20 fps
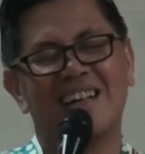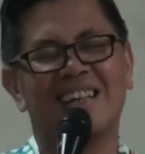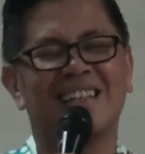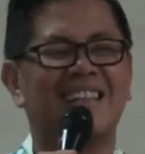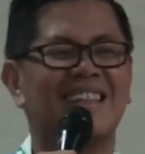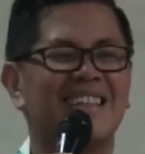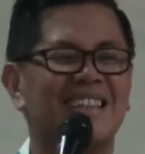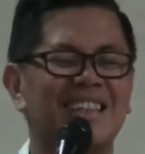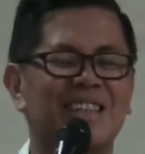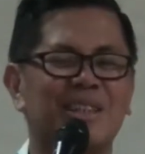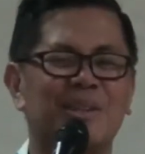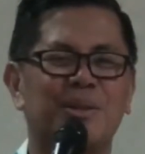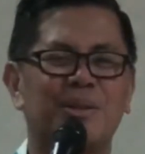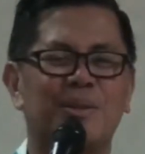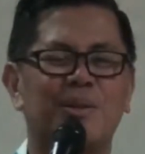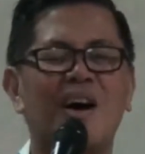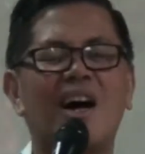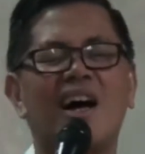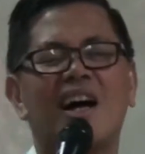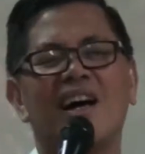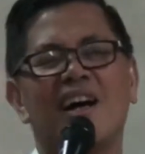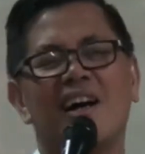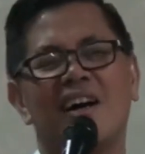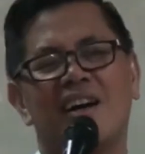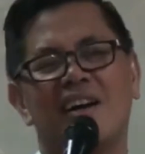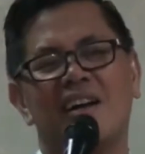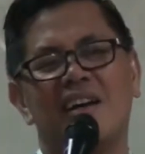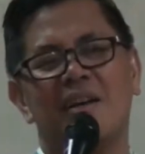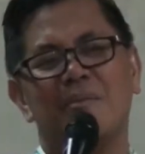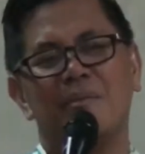katanya gitu. Wah,
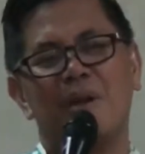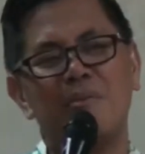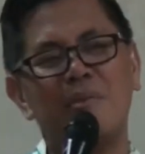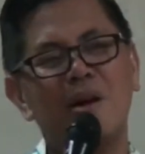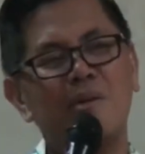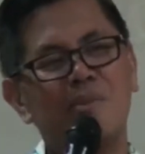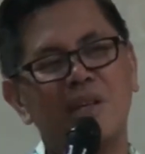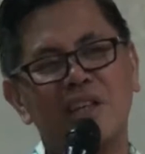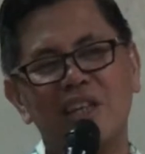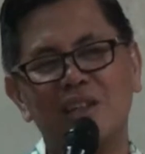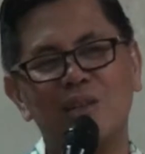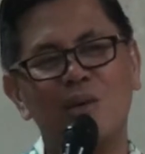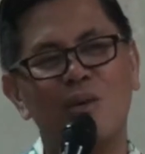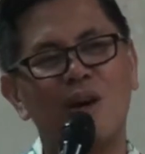Memang begitu.